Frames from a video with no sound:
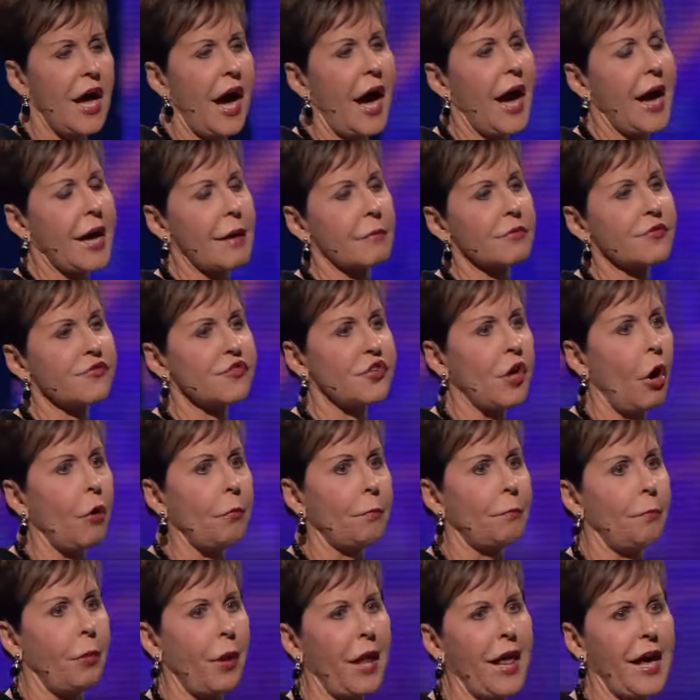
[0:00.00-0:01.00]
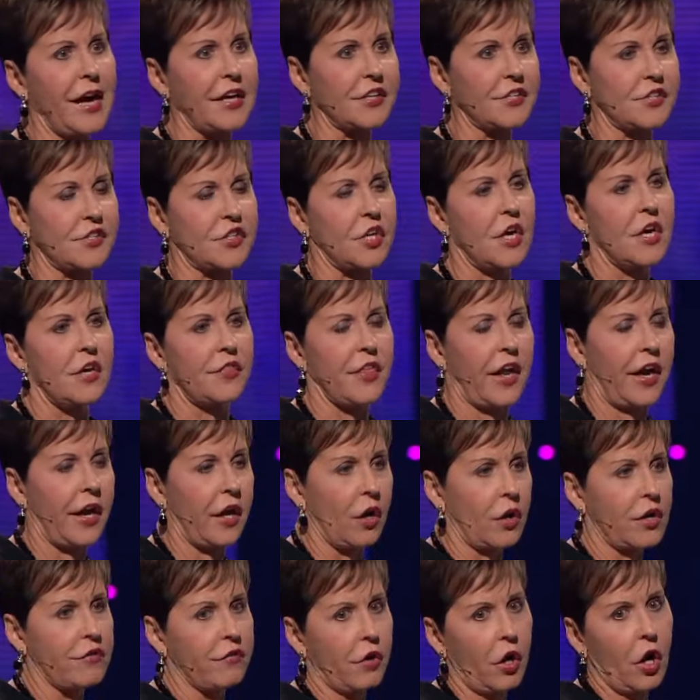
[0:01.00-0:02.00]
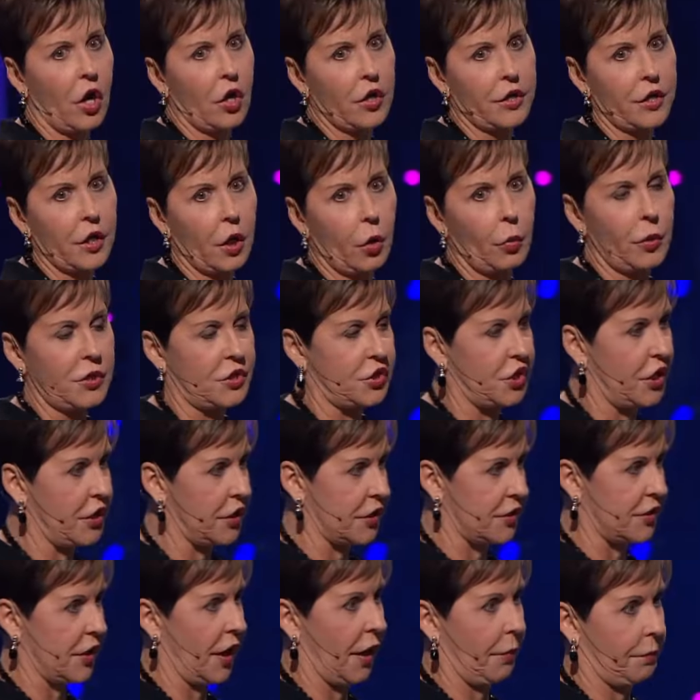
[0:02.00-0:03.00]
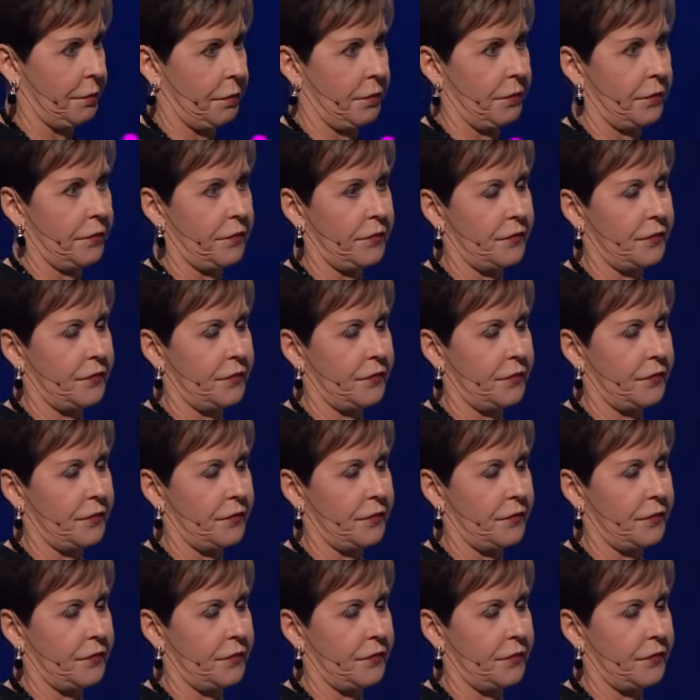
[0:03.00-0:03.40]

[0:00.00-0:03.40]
aku sungguh diberkati dan tidak menyadari kenyataan ini.